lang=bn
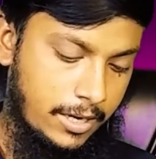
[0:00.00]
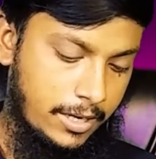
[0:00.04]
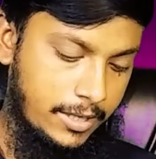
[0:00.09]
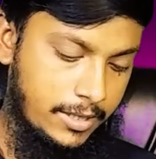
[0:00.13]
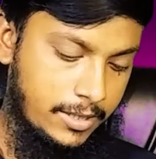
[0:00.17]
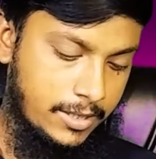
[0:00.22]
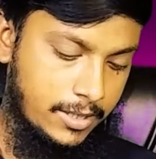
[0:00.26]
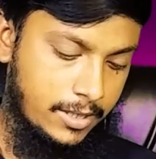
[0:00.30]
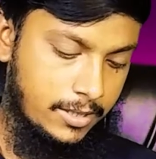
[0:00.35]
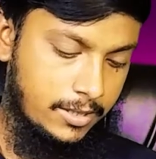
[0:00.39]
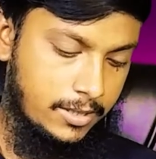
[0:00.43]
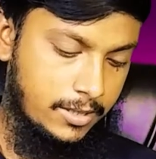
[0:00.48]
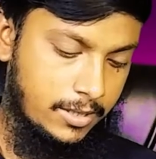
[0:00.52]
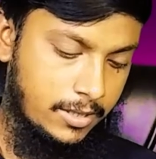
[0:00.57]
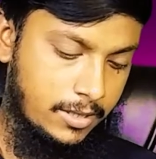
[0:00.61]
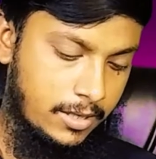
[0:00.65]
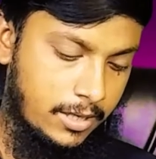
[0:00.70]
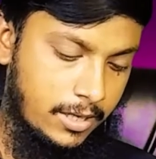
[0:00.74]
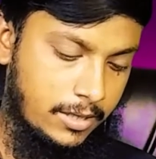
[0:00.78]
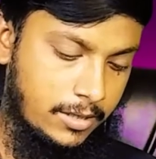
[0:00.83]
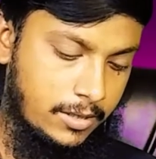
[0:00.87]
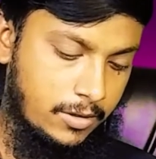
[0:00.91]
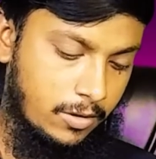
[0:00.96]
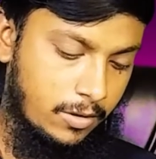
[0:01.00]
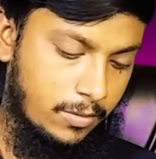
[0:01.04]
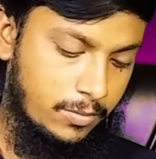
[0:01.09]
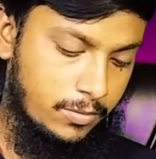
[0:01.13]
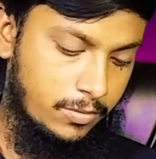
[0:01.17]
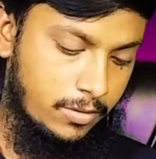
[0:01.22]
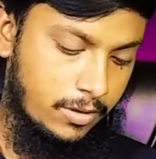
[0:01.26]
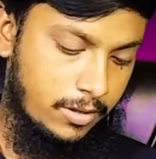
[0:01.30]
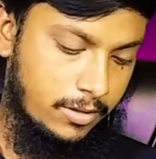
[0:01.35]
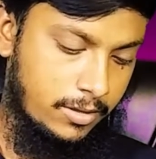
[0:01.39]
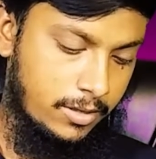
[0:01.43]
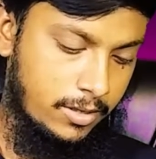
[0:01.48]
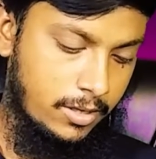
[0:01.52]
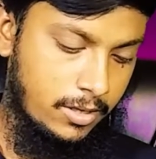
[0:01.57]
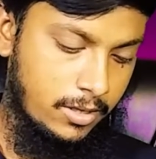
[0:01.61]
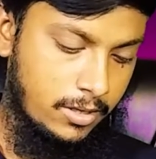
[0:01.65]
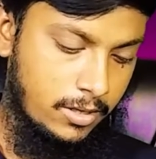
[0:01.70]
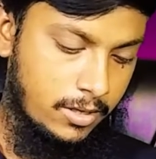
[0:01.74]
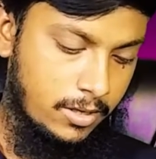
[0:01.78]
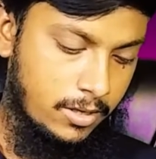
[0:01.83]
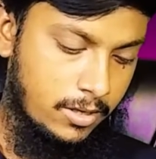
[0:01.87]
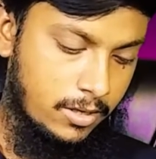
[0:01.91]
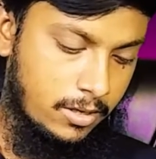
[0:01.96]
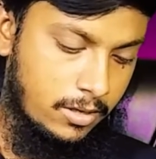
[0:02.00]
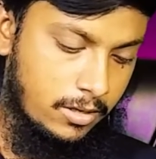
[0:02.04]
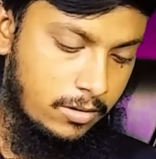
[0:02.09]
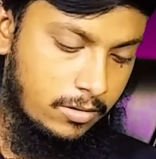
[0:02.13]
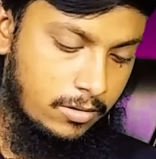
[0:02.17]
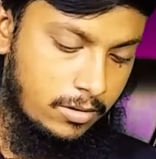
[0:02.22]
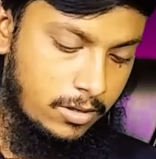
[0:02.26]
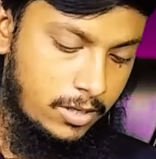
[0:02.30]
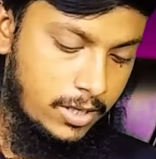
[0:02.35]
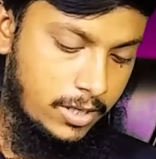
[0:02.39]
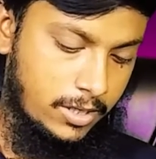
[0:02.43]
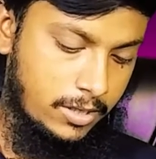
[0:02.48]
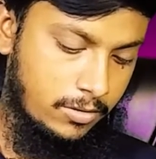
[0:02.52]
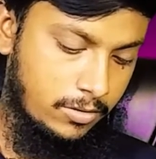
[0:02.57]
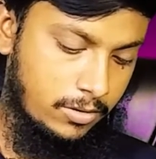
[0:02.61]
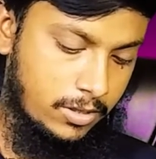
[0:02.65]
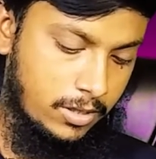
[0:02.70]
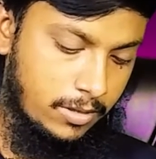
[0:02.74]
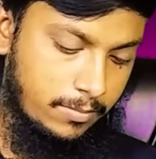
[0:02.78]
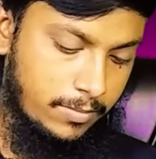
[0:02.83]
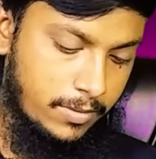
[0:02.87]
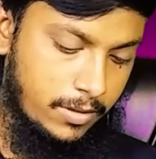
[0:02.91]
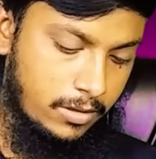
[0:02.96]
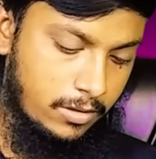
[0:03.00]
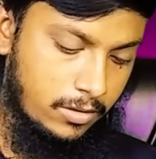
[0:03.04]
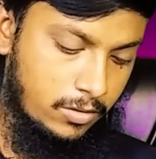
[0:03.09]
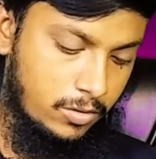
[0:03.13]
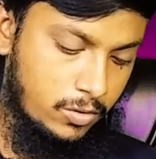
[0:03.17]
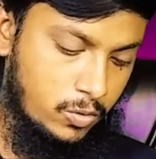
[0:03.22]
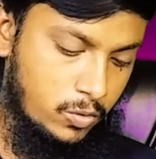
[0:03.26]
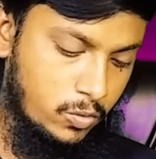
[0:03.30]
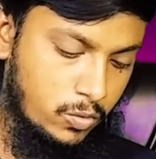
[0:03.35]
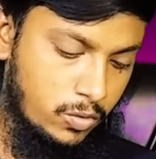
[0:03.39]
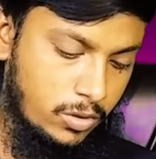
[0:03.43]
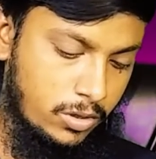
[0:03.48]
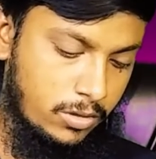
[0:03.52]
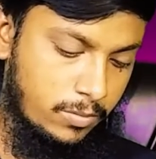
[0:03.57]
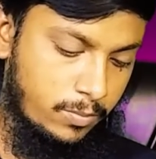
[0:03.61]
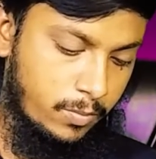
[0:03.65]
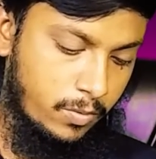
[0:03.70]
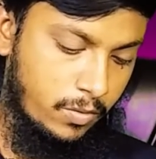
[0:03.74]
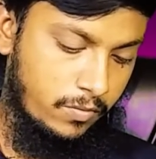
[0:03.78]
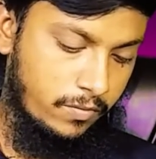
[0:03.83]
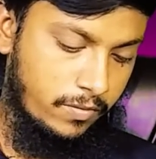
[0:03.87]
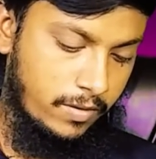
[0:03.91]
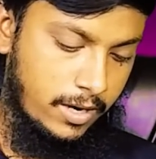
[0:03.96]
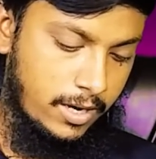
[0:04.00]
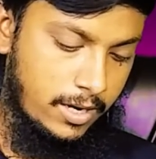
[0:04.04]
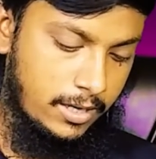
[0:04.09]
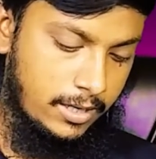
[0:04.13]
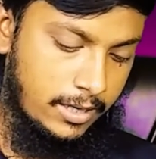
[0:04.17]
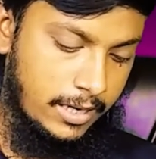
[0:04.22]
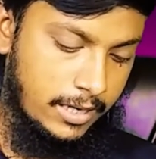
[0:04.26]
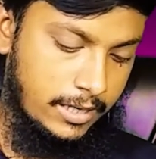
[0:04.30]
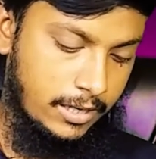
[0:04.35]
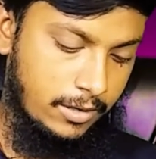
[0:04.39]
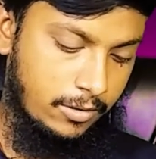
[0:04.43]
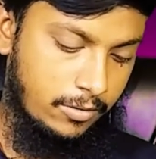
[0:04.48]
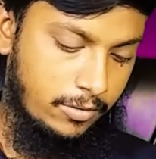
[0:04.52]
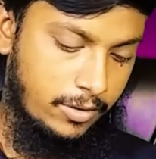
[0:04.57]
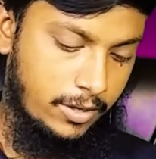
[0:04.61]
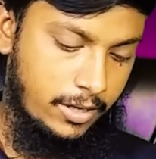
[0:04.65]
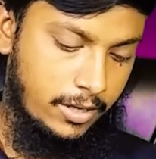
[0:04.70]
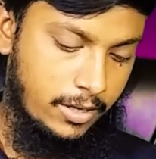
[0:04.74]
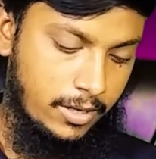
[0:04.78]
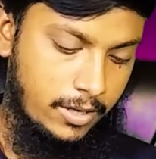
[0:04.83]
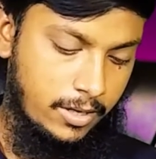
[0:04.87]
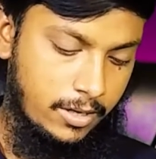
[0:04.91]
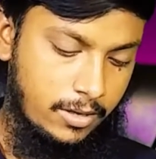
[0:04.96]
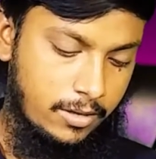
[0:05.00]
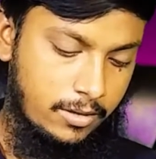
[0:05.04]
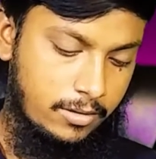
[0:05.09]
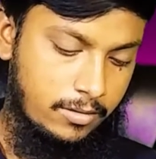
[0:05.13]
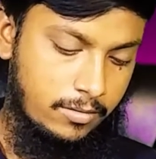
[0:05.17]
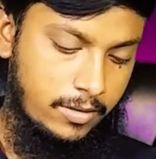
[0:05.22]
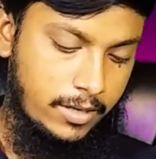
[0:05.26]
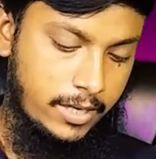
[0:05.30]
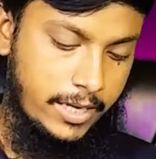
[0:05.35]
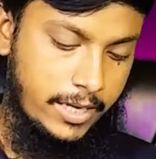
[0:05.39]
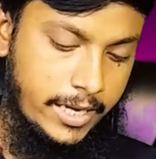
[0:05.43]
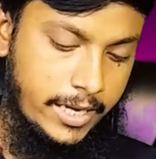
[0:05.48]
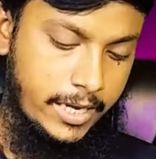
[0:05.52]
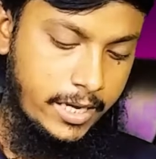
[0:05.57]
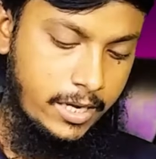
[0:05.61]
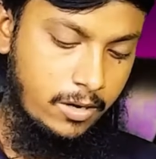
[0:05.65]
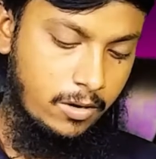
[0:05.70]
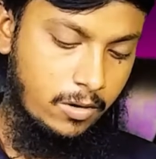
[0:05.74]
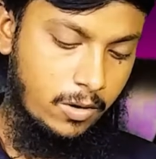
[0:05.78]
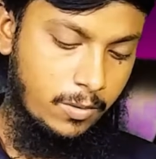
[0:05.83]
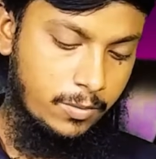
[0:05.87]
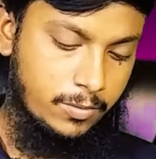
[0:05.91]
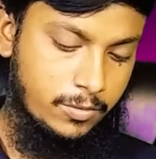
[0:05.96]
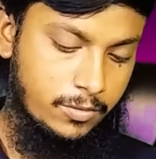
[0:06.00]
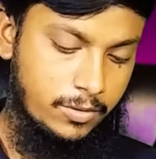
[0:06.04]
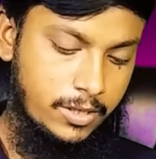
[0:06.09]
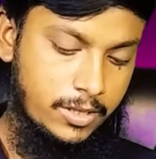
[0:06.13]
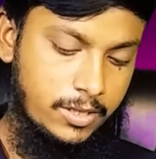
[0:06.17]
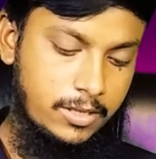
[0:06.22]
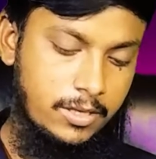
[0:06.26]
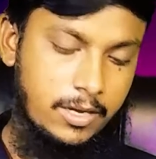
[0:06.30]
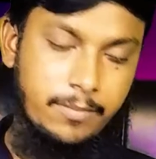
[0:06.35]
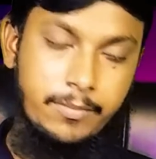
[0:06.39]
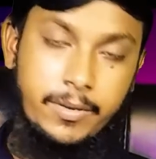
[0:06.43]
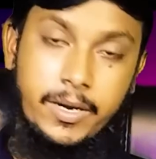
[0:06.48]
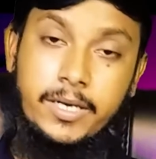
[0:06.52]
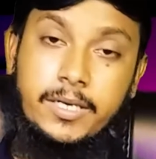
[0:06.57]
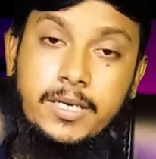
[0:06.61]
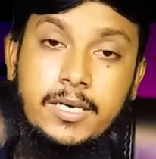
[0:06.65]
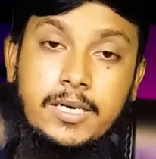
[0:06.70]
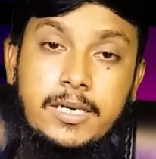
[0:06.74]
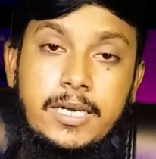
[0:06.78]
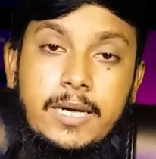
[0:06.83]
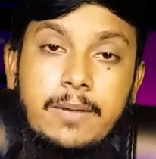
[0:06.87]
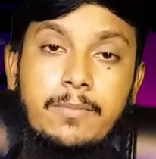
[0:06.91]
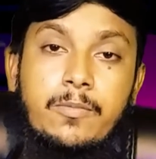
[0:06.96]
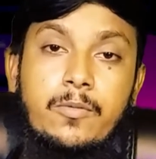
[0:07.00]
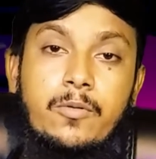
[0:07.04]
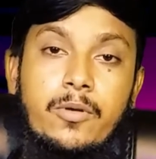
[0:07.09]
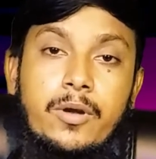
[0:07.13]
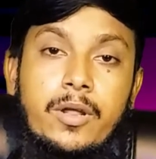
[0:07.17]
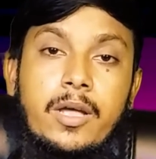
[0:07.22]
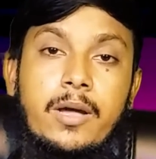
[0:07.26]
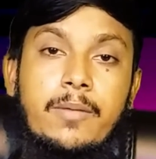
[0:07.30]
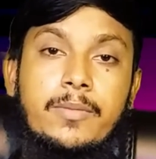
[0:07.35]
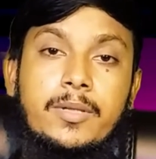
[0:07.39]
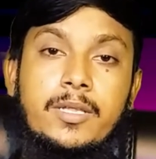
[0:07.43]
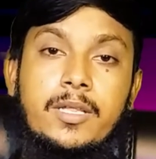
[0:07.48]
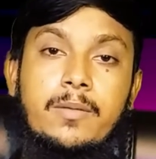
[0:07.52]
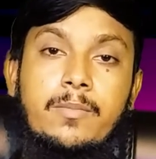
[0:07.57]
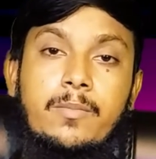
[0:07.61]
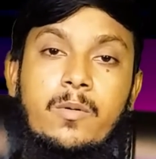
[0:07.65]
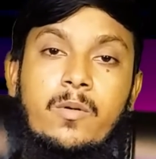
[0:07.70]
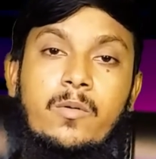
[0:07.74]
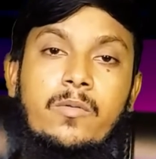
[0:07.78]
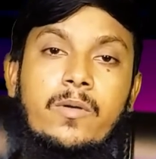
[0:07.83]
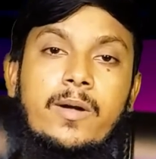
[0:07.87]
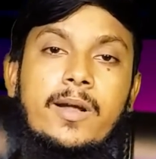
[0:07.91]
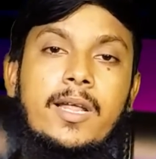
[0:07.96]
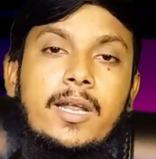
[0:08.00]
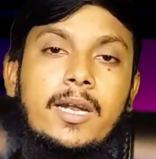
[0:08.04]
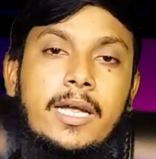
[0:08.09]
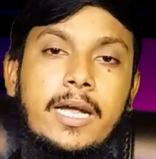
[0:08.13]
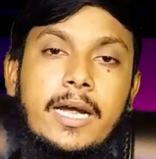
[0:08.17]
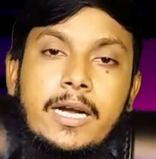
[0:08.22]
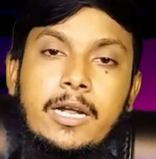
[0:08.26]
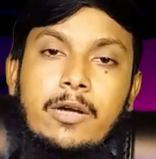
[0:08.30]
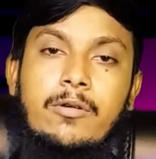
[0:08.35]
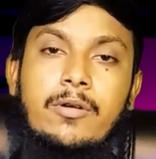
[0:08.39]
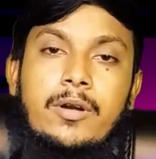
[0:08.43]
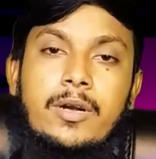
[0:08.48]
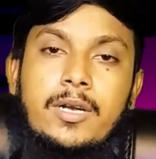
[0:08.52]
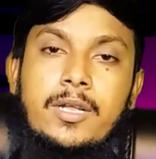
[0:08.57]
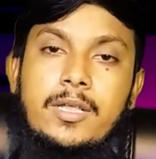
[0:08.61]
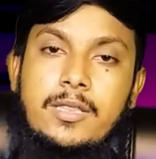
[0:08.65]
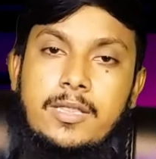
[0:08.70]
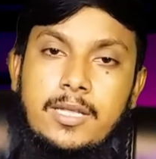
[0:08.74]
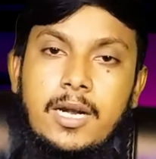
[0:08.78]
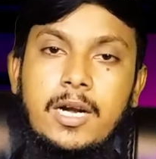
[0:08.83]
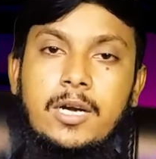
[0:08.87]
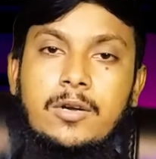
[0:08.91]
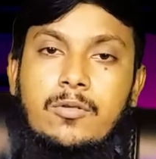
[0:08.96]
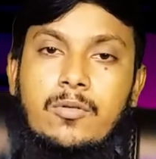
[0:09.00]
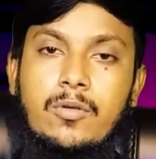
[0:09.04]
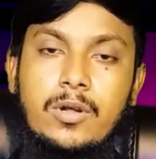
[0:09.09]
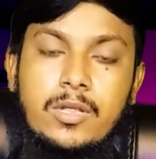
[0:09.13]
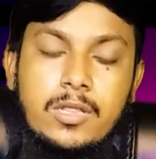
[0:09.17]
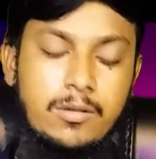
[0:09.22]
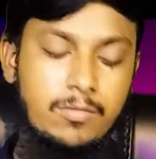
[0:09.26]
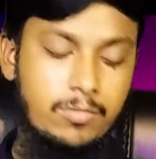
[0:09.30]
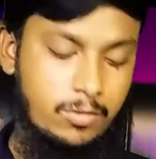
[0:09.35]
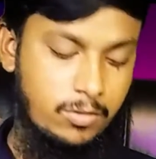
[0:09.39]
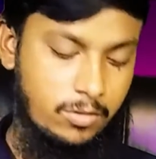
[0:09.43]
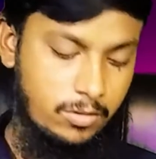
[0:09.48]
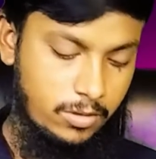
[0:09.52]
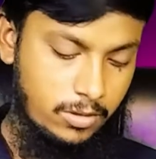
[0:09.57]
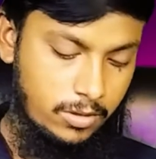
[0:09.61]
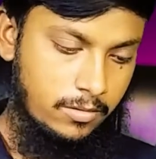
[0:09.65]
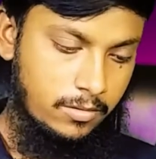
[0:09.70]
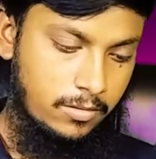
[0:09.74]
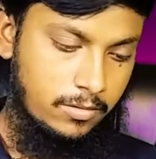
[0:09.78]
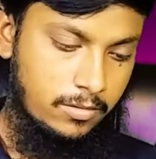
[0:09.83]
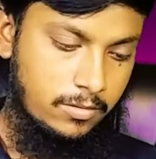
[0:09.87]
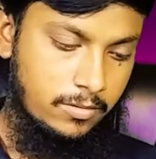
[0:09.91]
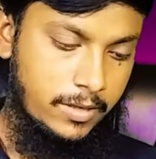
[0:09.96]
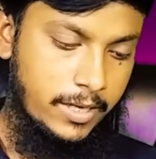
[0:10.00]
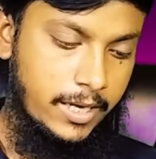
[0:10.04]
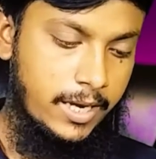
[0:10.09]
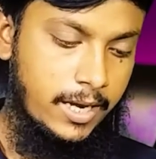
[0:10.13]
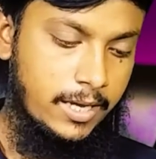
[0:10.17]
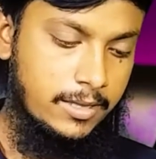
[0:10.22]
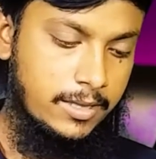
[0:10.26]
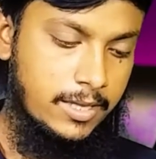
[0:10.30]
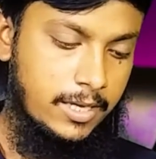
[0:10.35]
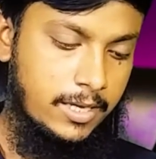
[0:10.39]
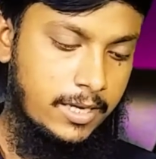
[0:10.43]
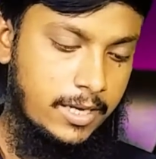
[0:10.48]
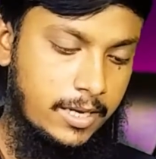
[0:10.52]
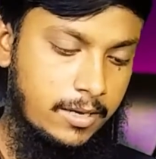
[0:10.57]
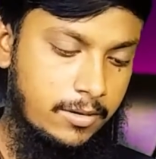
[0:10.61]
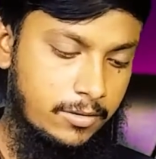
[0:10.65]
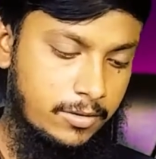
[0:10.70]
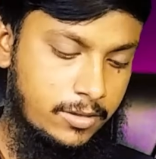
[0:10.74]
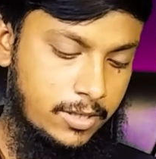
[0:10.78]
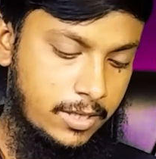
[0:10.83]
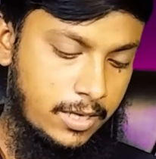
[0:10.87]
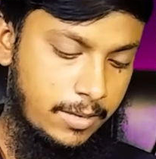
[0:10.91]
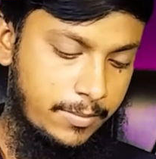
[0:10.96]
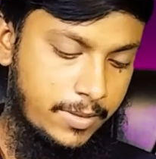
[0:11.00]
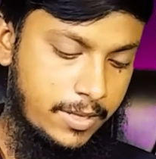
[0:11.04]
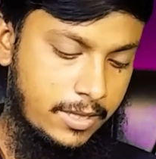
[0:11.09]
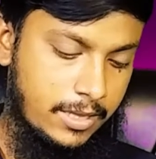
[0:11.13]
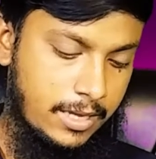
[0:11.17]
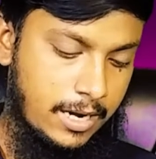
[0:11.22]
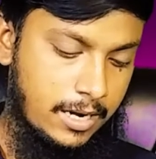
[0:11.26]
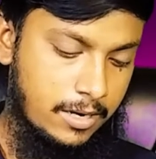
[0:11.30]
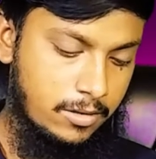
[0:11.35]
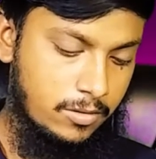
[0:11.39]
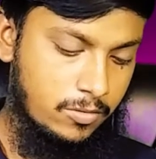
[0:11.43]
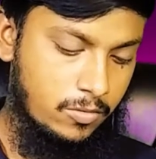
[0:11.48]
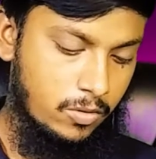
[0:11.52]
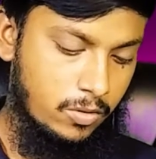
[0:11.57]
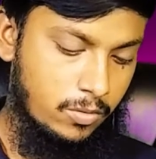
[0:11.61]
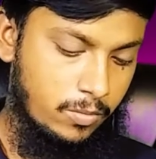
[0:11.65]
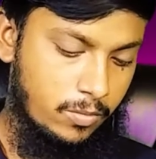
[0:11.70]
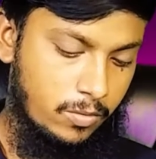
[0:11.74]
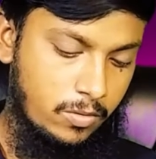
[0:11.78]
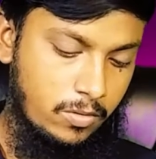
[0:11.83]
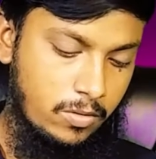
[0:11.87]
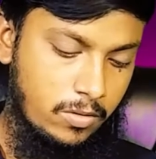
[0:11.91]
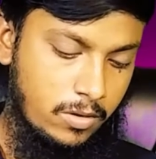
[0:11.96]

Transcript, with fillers: নিচে যে একটি অপশন আছে এটি হচ্ছে আপনার চুজ প্রোফাইল ক্যাটাগরি সো এই অপশনটিতে আমরা একটি ট্যাপ করে আমাদের প্রোফাইলের ক্যাটাগরিটি সিলেক্ট করে দেব সো এখান থেকে হচ্ছে আমি সার্চ করব